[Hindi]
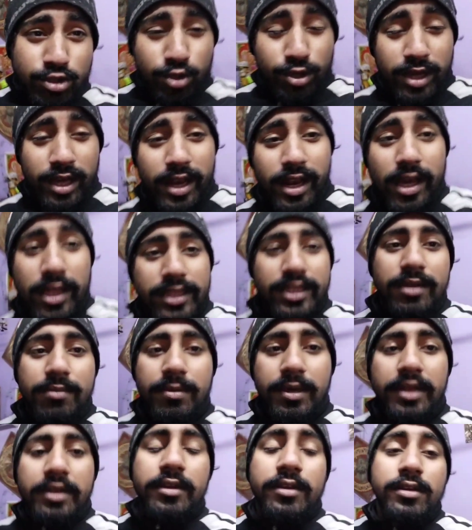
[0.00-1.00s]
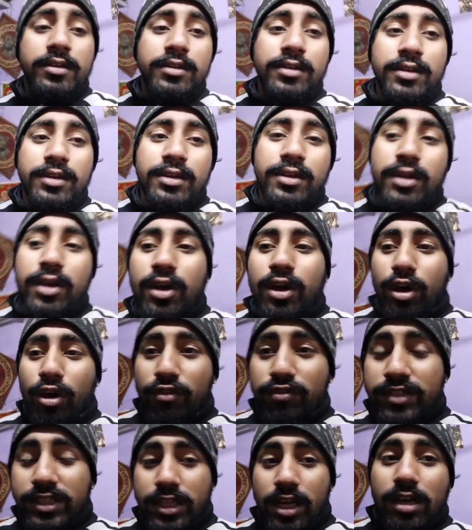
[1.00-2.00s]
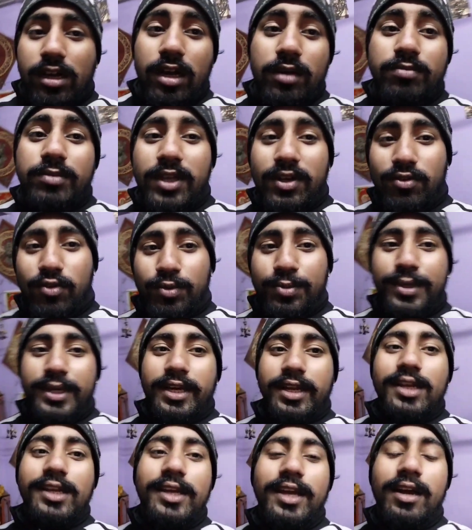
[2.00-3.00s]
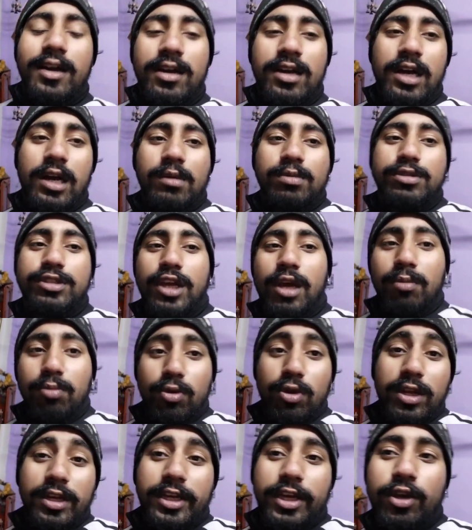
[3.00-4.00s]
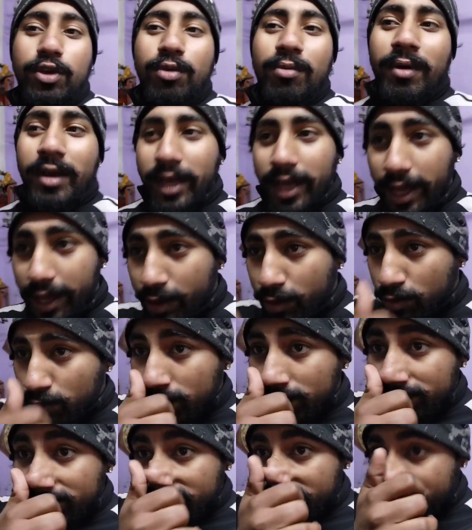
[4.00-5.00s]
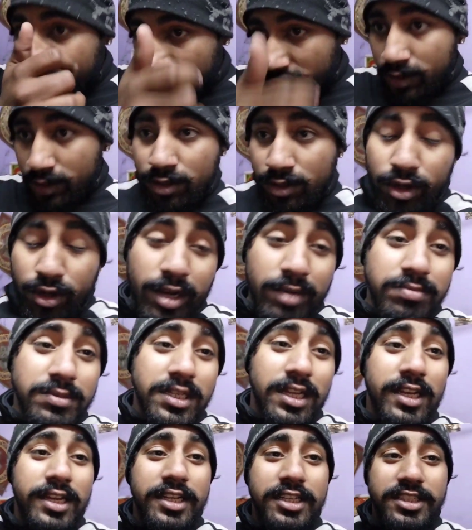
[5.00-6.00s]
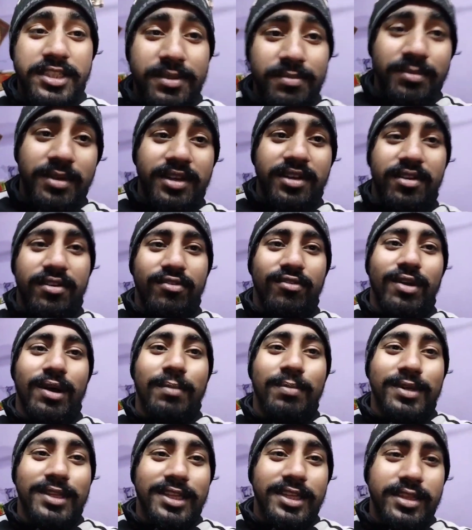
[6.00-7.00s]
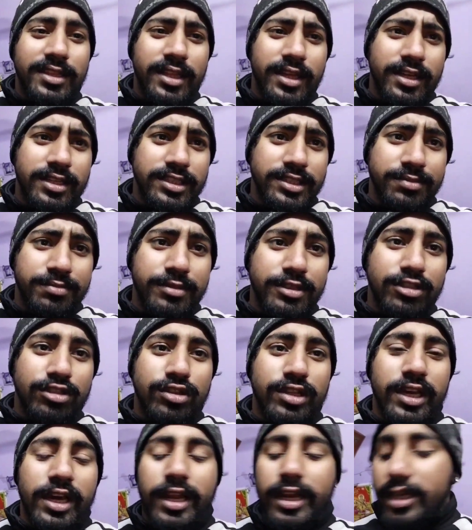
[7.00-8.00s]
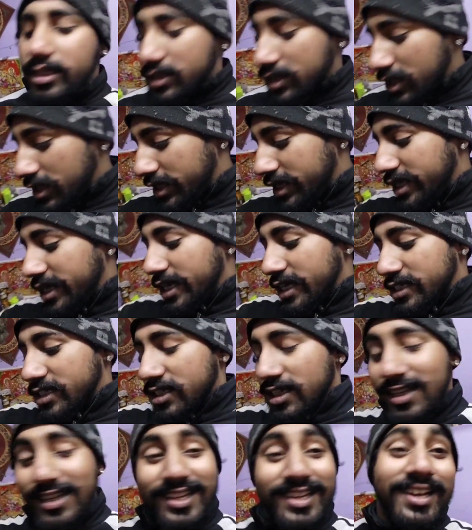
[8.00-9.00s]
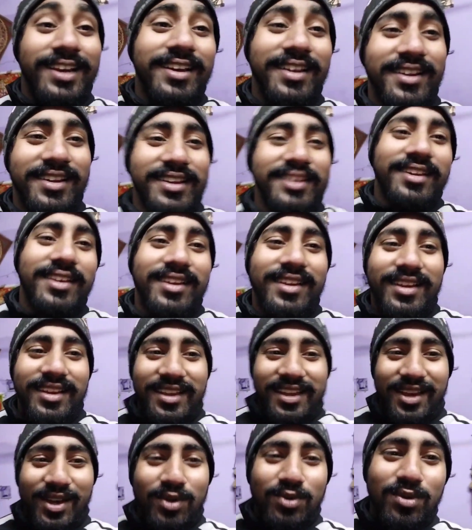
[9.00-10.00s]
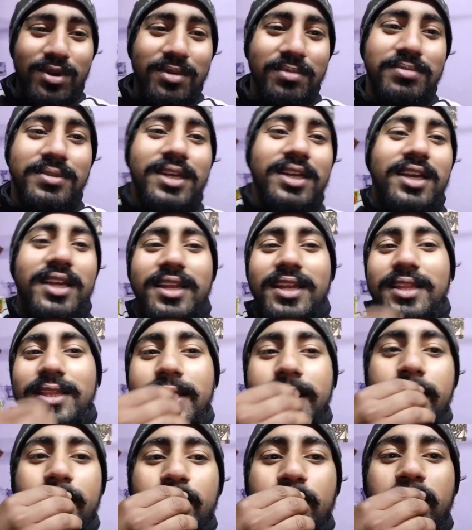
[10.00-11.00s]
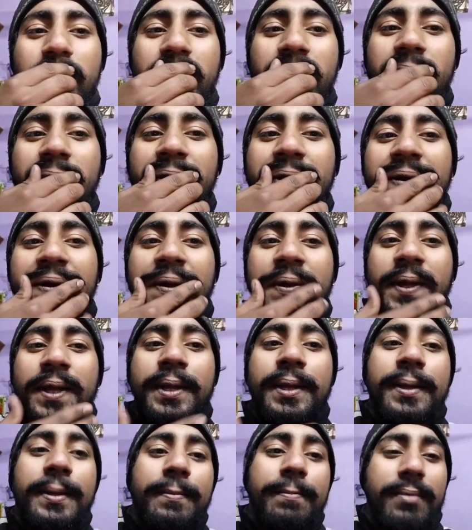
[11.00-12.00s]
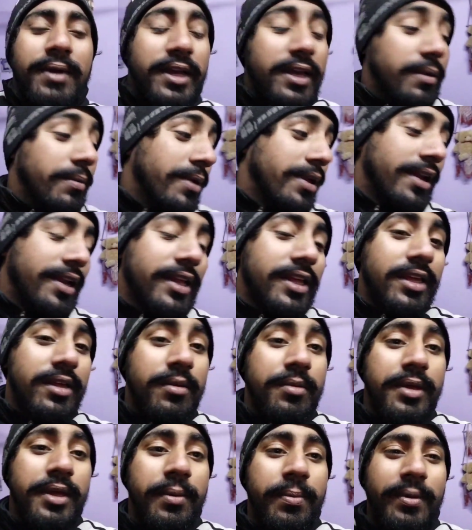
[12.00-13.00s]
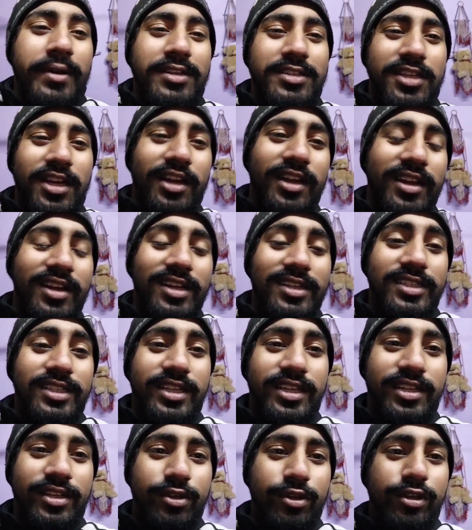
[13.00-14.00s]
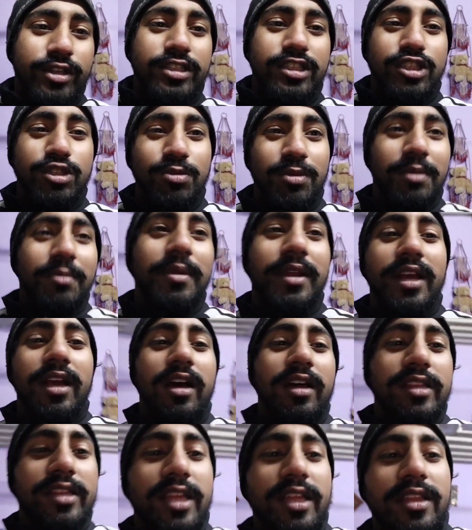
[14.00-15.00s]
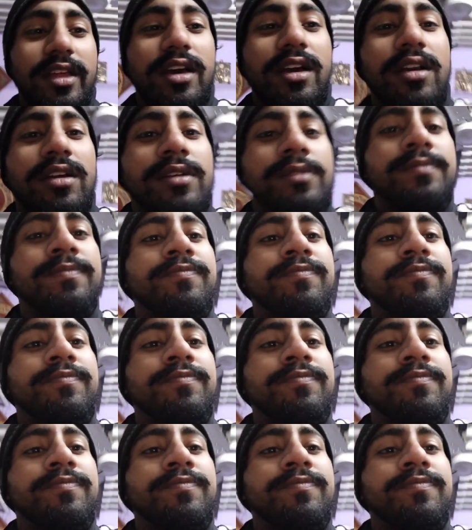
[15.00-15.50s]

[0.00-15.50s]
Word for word: सोया रहा दिन भर ऑफिस का काम था वो भी कर लिया अब शाम को लकी घुमा के आया हूँ और अब चल रहे हैं जिम वहाँ पर देखते हैं जिम में जो तैयारियाँ चल रही थी कैसे चल रही है क्या हुआ अब तक कितना तैयार हुआ बाकी हमारा लक्की भी परेशान है आज क्योंकि सुबह मैंने खान दिया था